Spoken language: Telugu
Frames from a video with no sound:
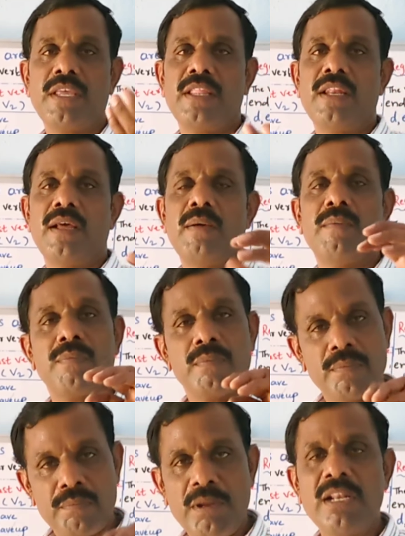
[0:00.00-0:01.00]
ఏదైనా
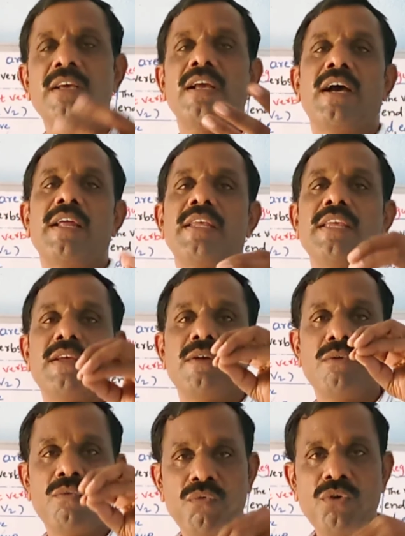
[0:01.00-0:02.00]
మిల్క్ కానీ
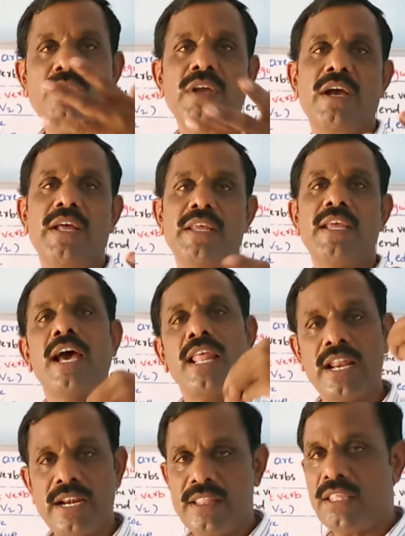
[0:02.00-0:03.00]
ఫుడ్ కానీ
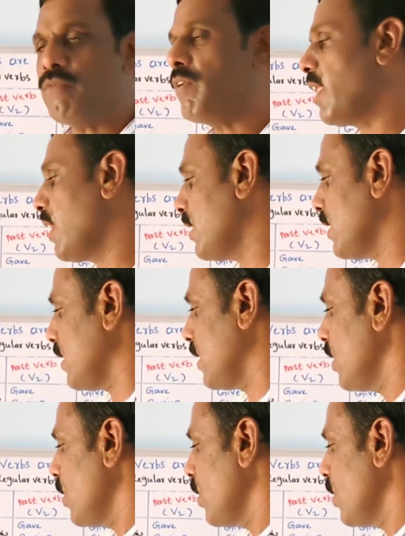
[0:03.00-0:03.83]
అలాంటిది ఇవ్వడాన్ని